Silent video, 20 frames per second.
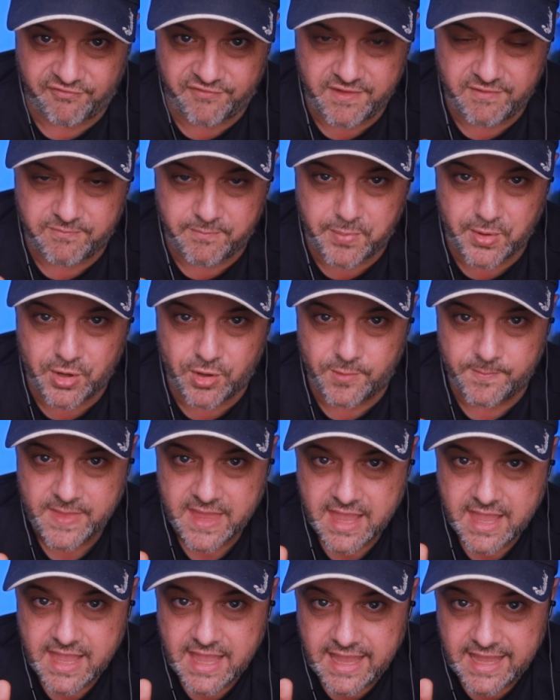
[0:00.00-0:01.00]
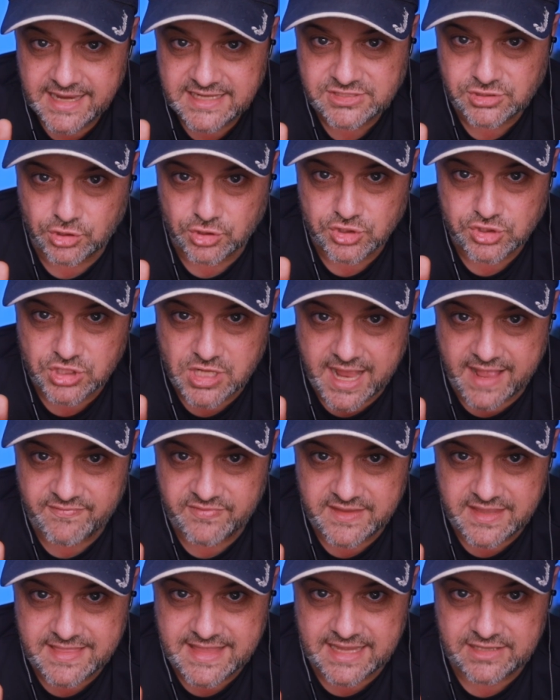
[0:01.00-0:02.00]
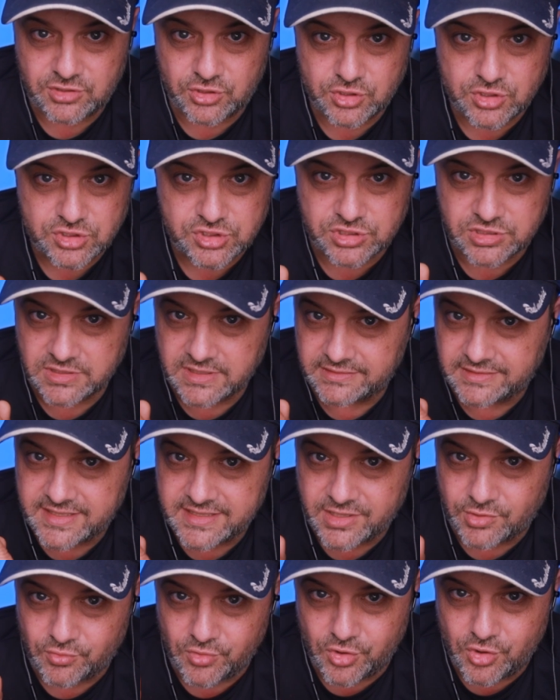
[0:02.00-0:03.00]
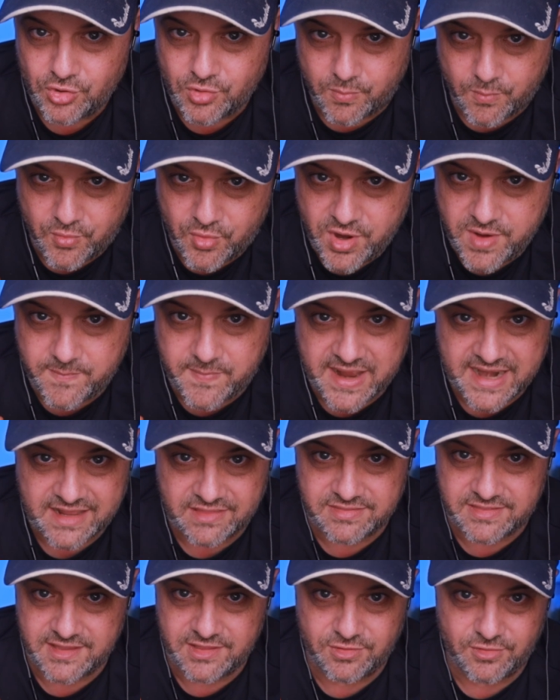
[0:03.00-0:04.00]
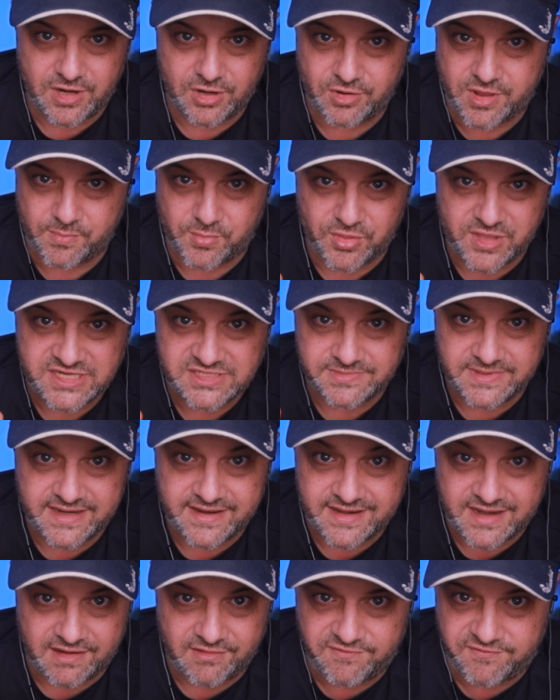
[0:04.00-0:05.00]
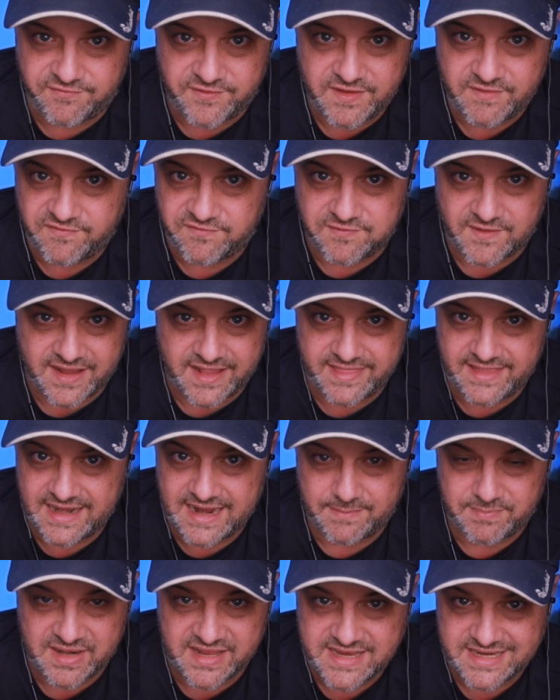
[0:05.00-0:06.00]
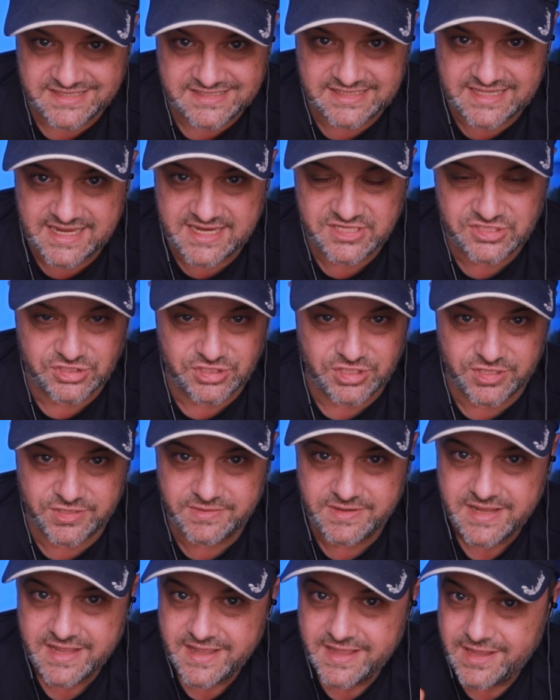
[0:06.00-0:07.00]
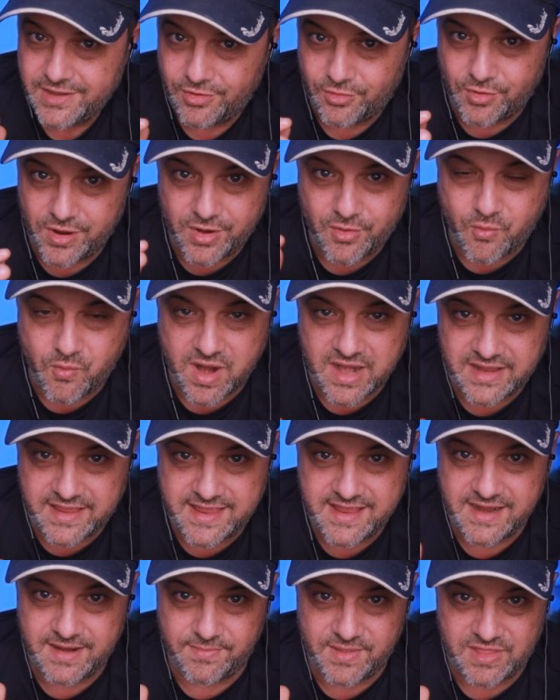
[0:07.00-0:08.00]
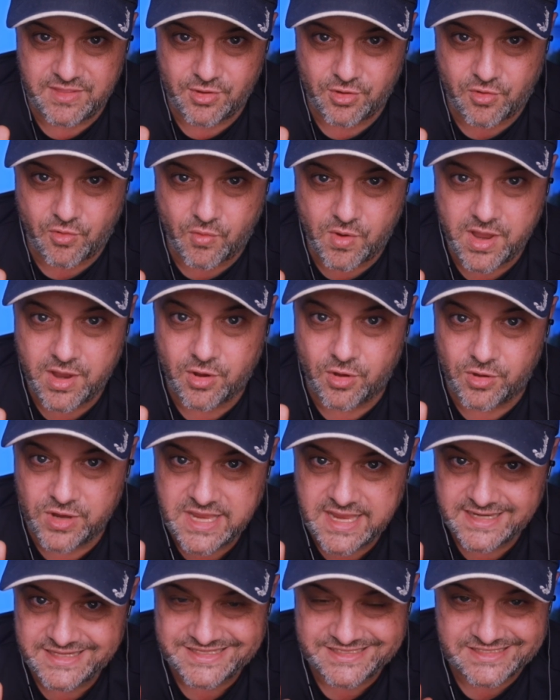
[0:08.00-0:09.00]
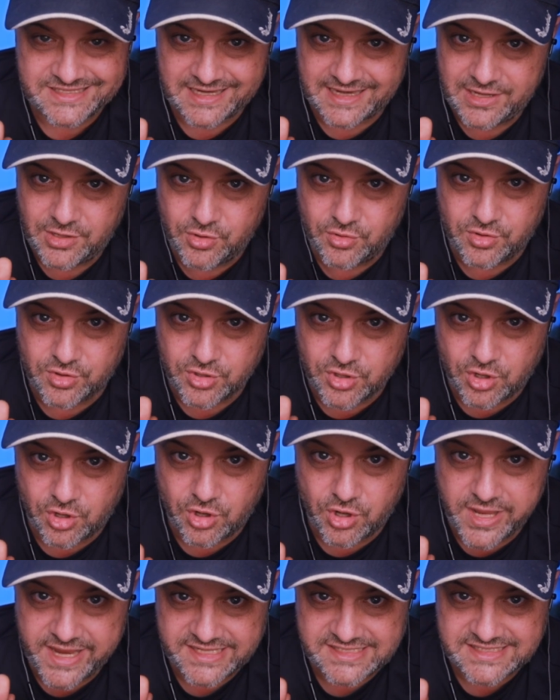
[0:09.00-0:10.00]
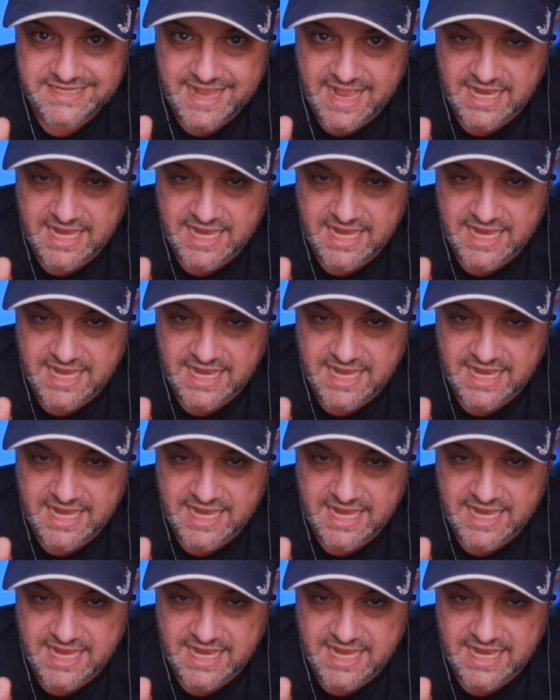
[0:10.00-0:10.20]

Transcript: FIFPro estos candidatos, eh, tiene un look muy parecido a lo que podéis ver en el FIFA de la PlayStation o en cualquier videojuego y ese look no es